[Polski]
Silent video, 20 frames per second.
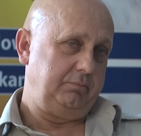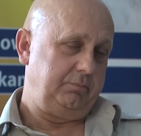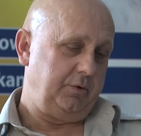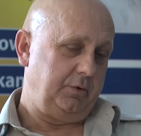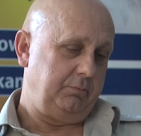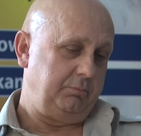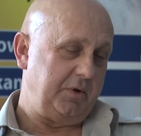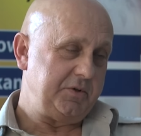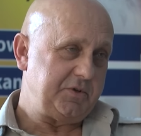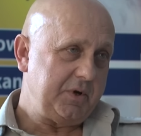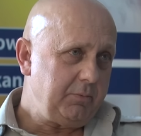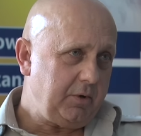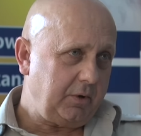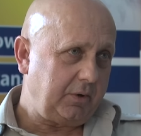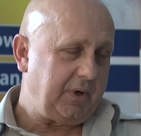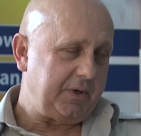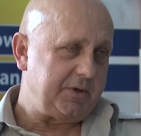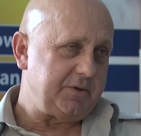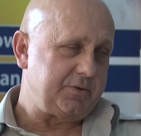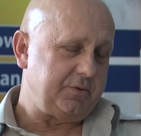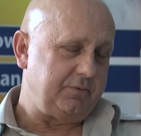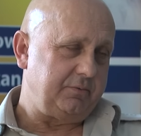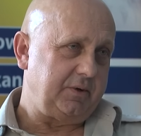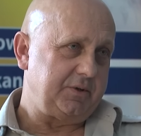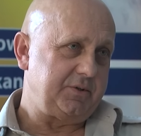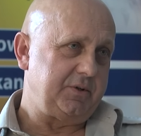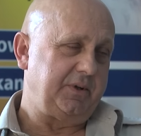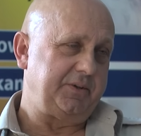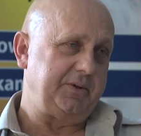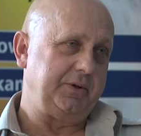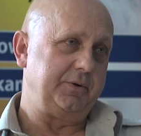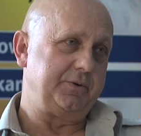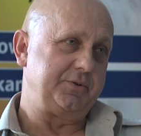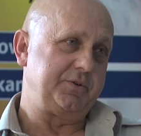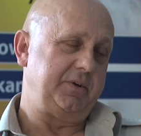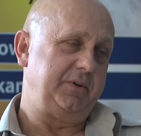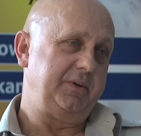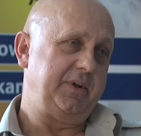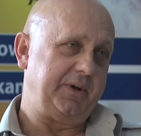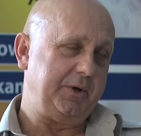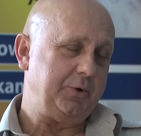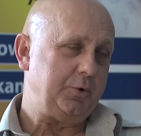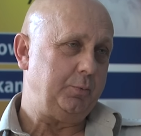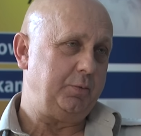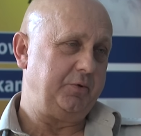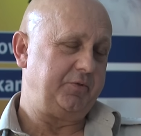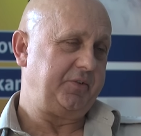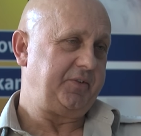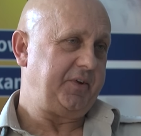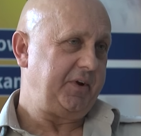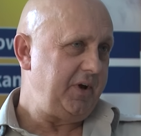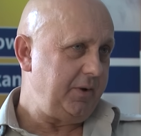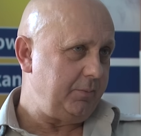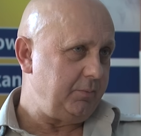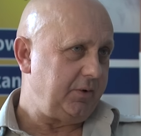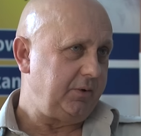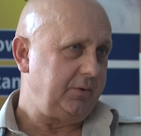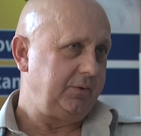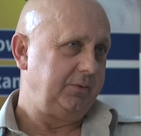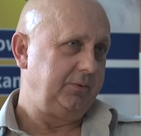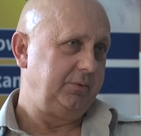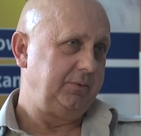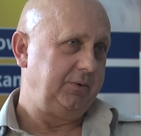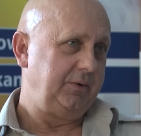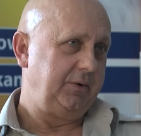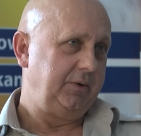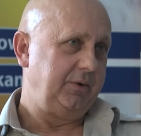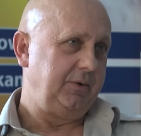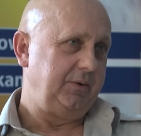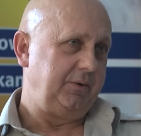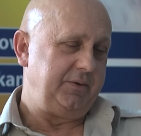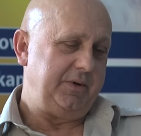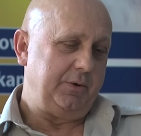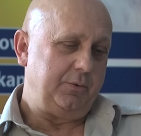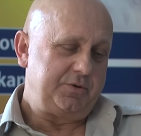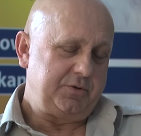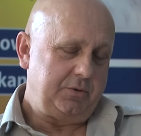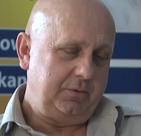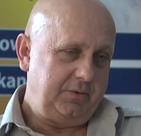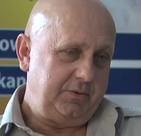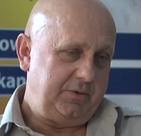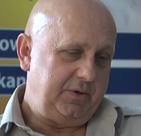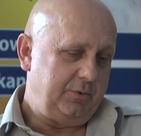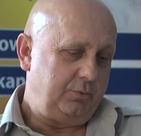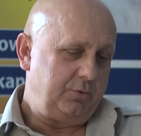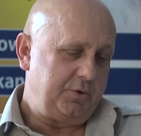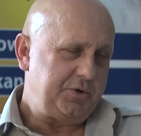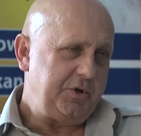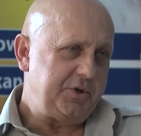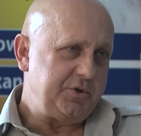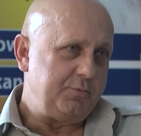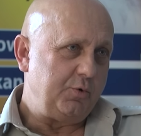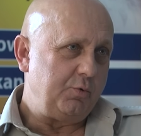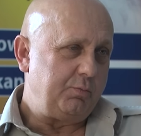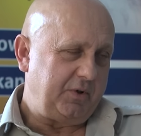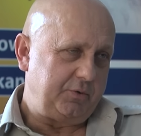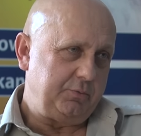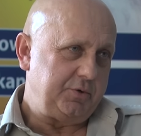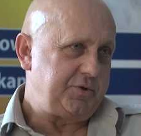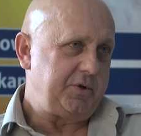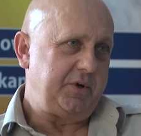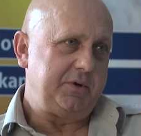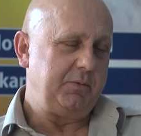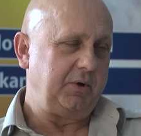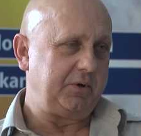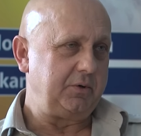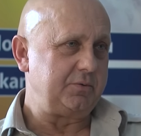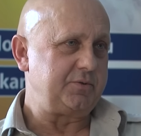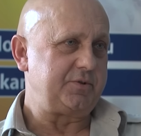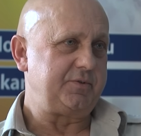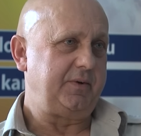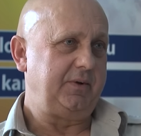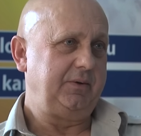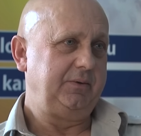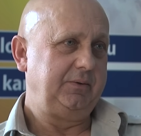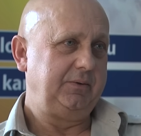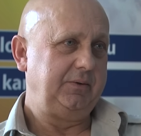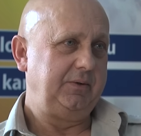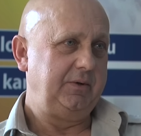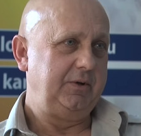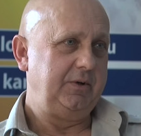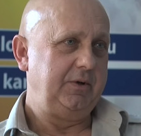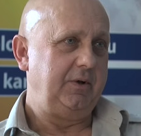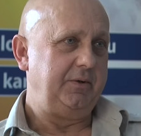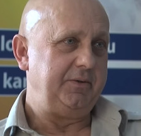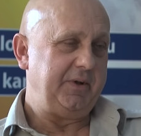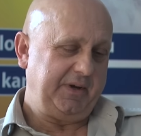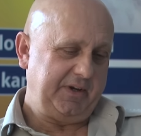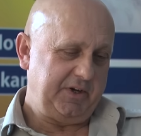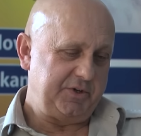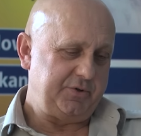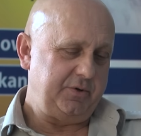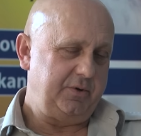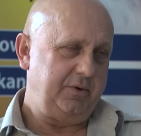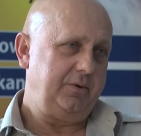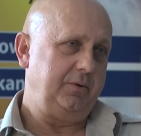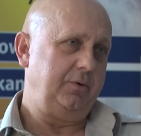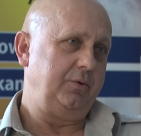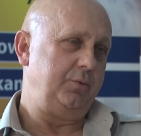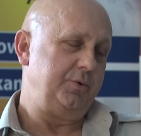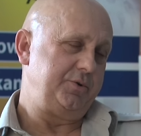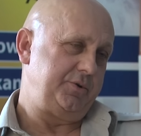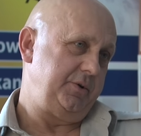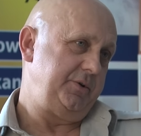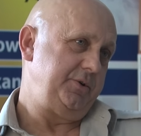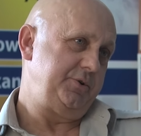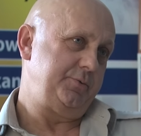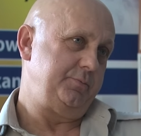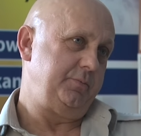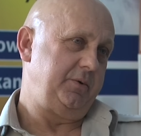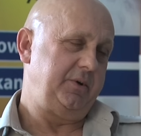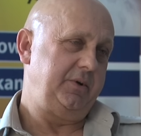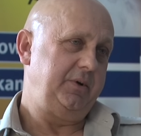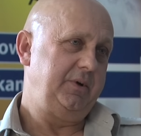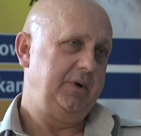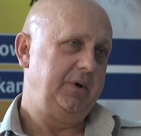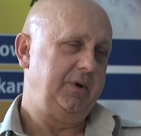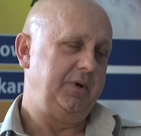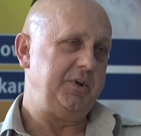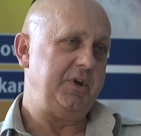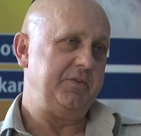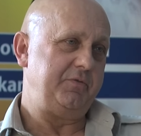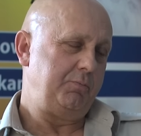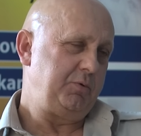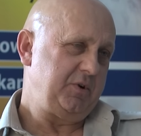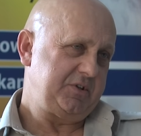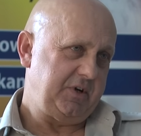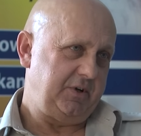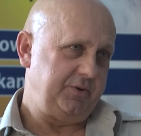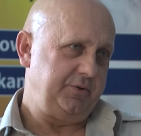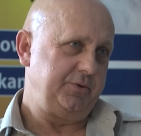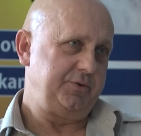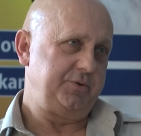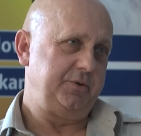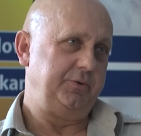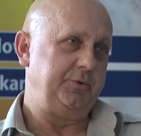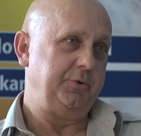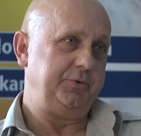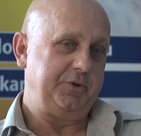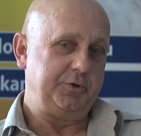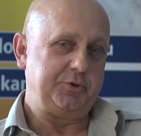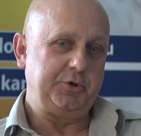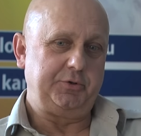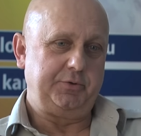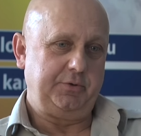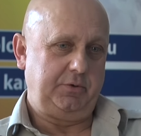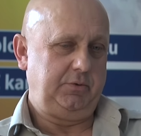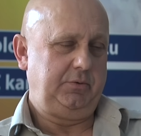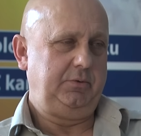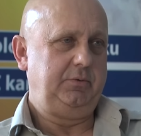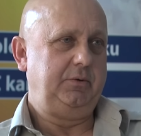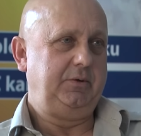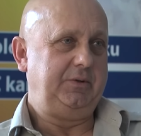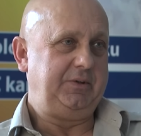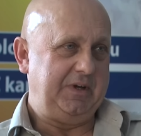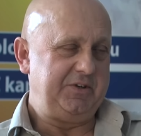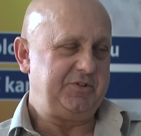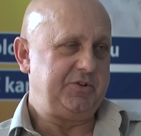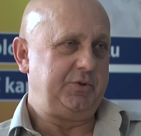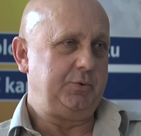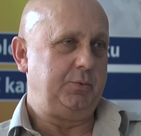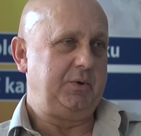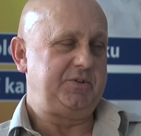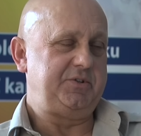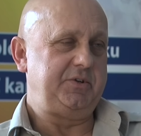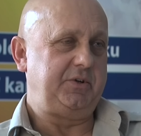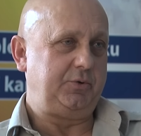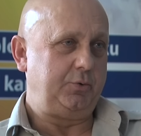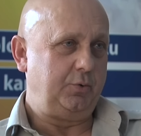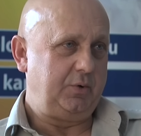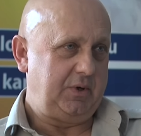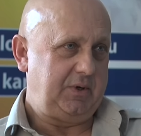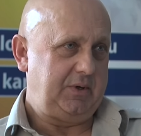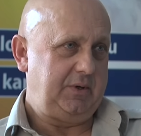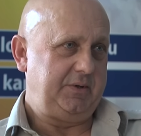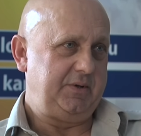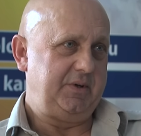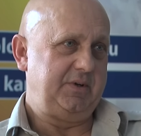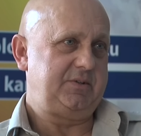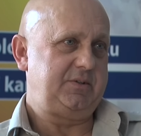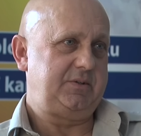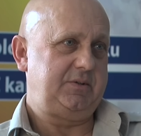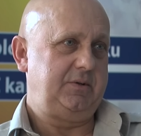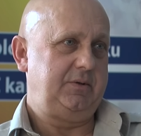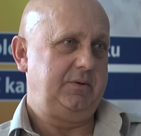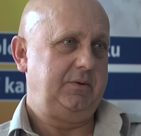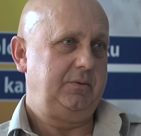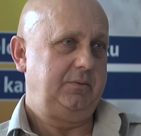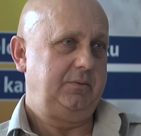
No, będziemy organizować, dlatego że na rynku pozostajemy. Nie, nie ogłosiliśmy upadłości ani bankructwa. Na razie ogłosiliśmy niewypłacalność. Dotyczy to tej sytuacji, która jest